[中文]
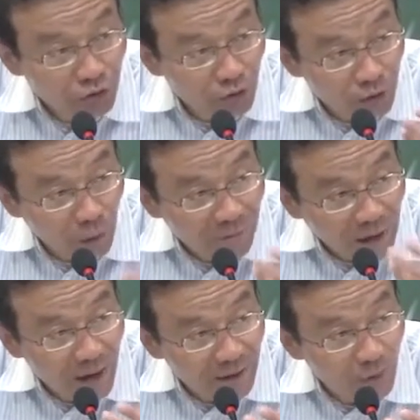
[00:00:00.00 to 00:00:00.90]
休管
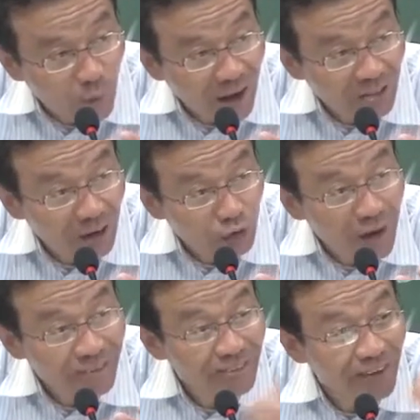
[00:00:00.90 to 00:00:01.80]
他人瓦上
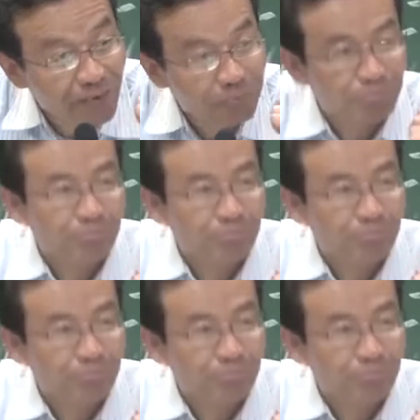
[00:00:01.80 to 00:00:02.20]
霜，是吧？